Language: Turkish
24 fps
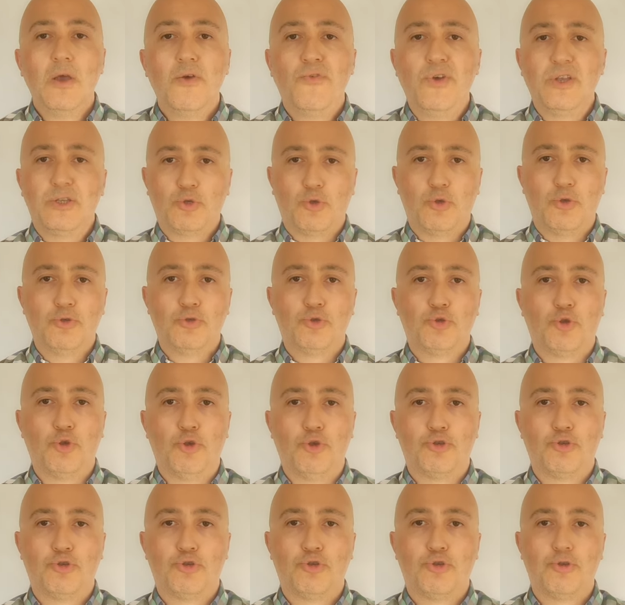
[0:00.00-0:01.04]
Ve son
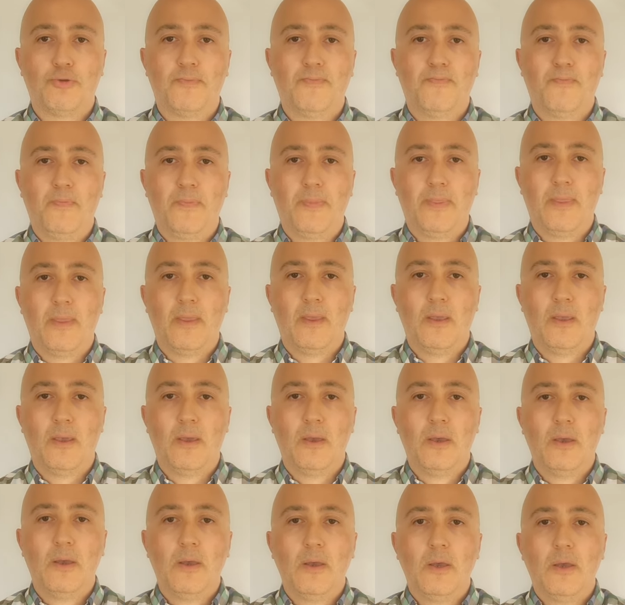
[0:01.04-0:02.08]
söz.
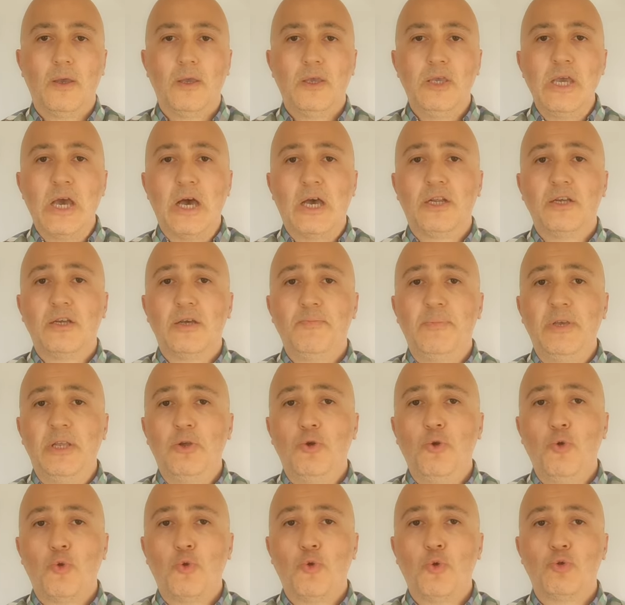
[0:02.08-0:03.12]
Yargı bir
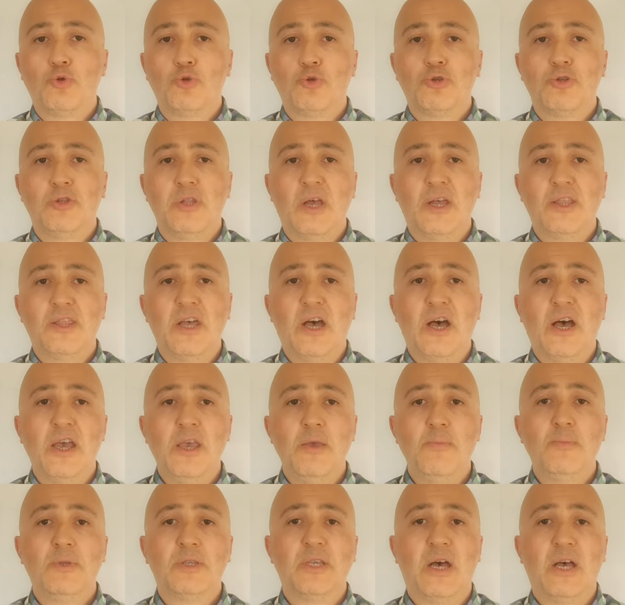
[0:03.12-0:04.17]
hukuksuzluğa daha
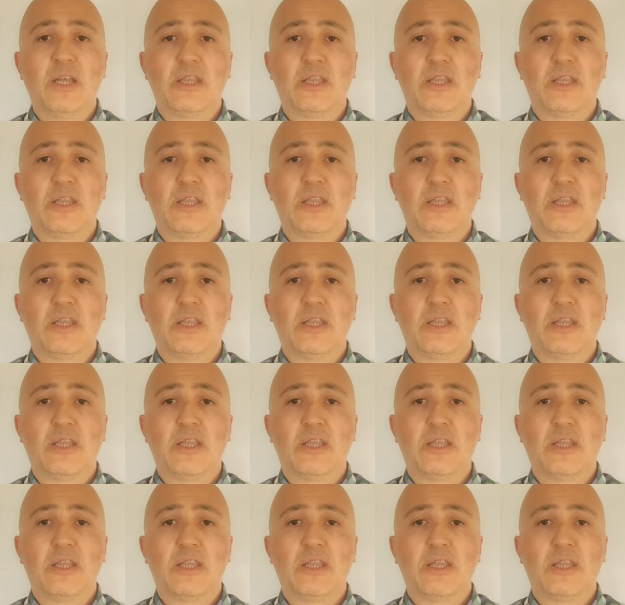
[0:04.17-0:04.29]
imza